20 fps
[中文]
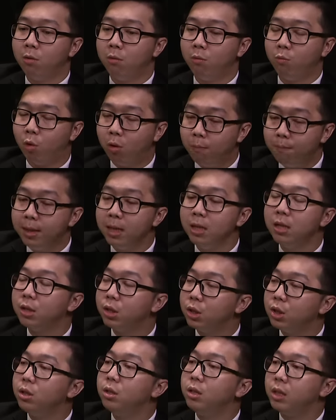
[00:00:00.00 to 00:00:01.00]
我们的
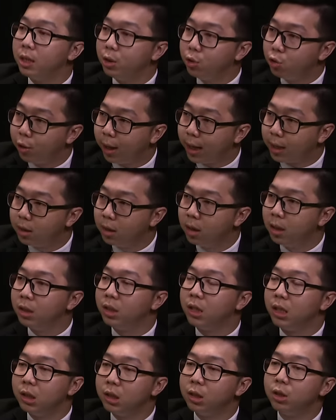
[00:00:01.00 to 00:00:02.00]
知情权
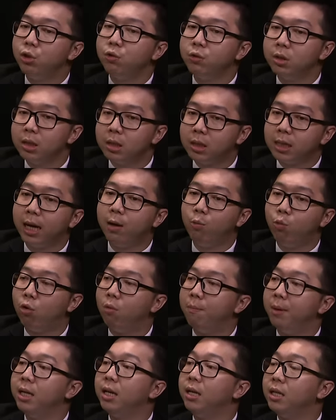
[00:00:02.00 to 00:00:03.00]
其实就是在我
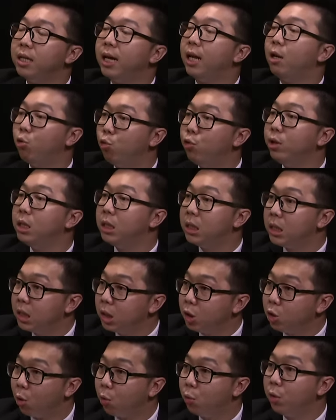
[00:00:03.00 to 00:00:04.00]
们的言论
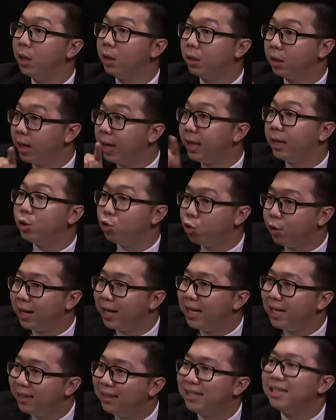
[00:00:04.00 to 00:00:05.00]
自由的那一个权
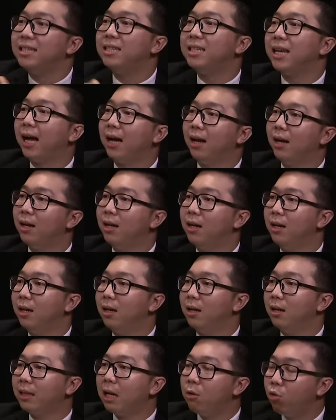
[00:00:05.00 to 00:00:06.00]
利底下，
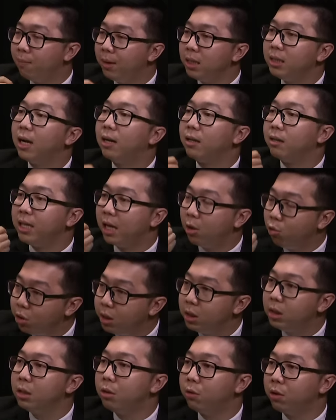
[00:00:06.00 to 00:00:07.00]
当我们讲言
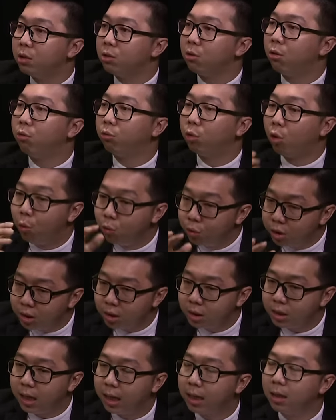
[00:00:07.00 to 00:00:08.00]
论自由的时候，同
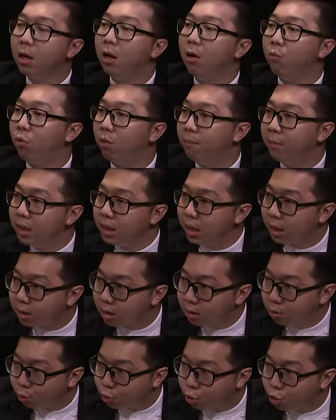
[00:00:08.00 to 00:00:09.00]
时间我们也
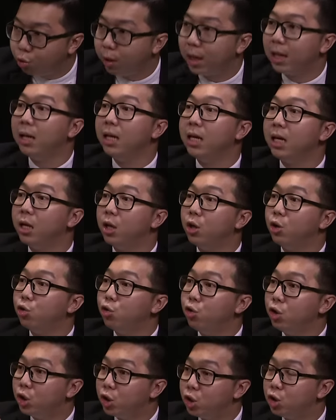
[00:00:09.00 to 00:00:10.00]
是有权利
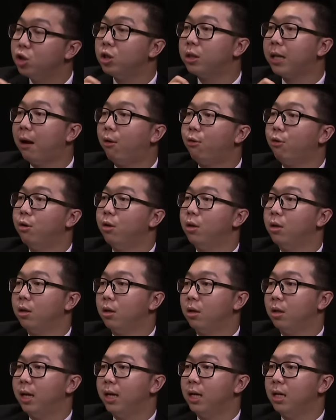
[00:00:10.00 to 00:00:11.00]
去知道
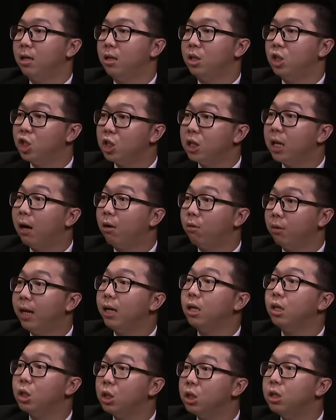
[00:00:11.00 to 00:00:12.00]
那一个资料、那
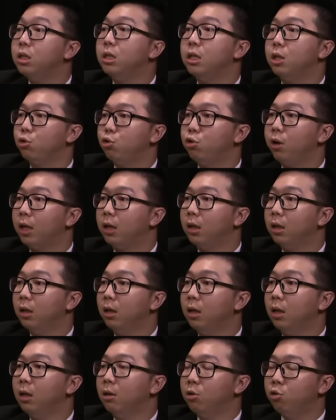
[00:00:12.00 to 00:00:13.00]
一个知情权，
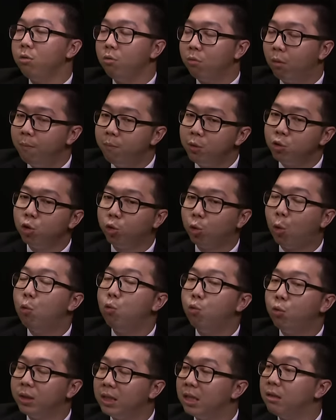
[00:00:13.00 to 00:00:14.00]
所以我们必须
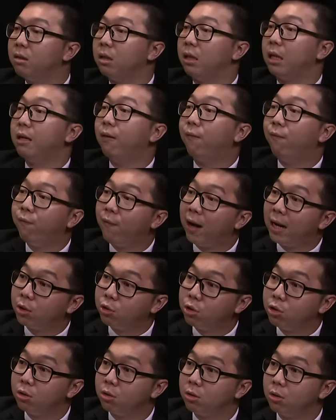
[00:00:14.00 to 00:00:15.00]
通过这样子的一个方
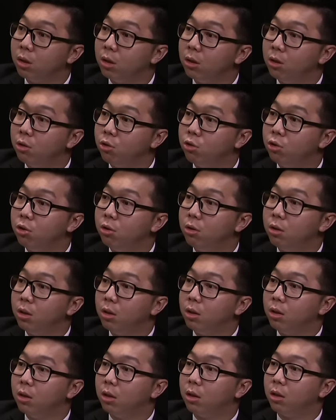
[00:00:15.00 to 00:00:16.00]
式去，
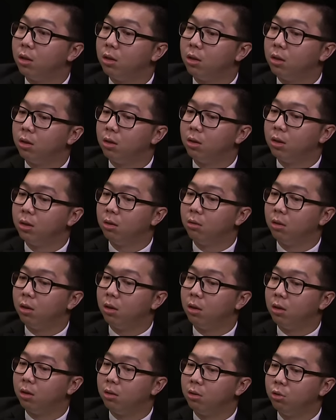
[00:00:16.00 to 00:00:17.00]
呃
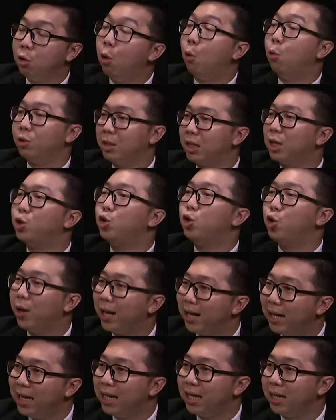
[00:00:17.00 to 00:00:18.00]
呃，有这个
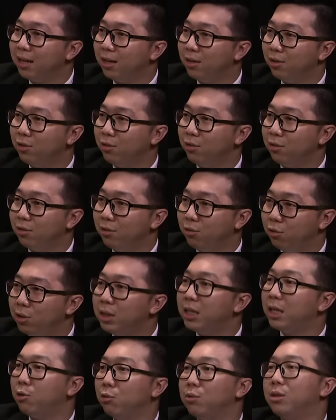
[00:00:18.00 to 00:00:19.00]
权利去
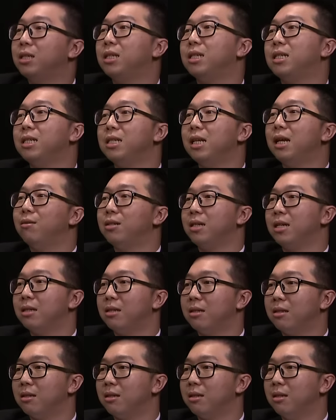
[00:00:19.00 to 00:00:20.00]
接收这些资料，这样
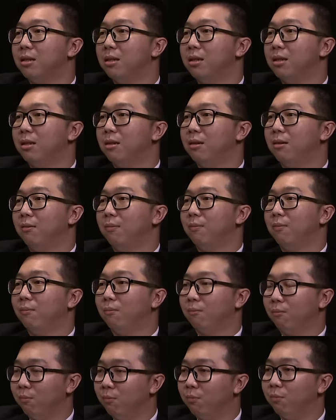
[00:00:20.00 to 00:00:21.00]
子。嗯
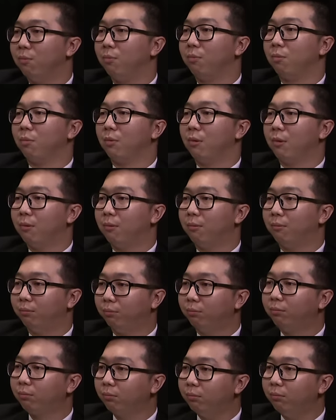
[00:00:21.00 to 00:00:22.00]
哼，嗯，
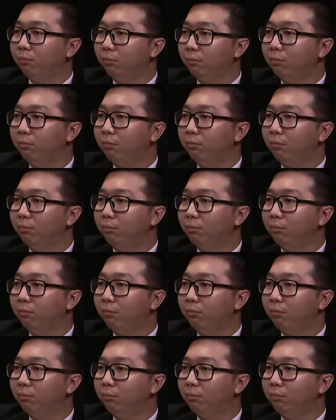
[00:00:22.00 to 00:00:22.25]
所以。